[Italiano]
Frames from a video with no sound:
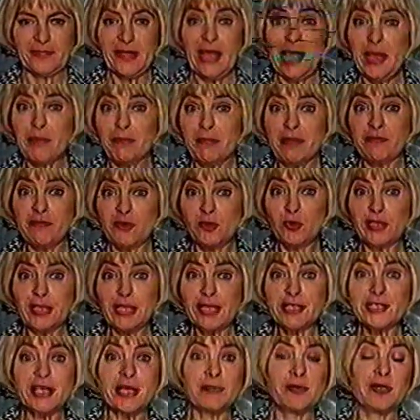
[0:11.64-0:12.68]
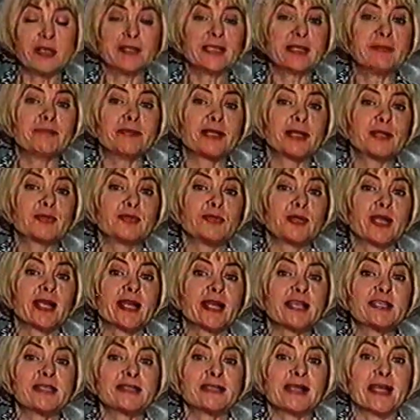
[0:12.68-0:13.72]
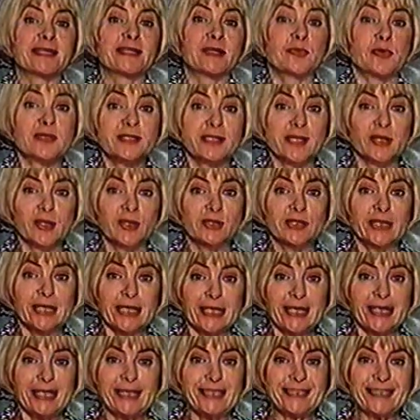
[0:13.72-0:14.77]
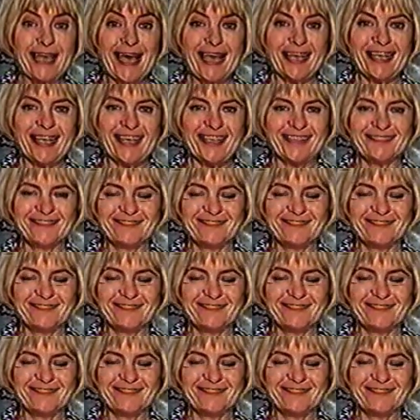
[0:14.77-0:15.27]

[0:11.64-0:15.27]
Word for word: Benvenuti, leggiamo le temperature registrate questa notte in Italia.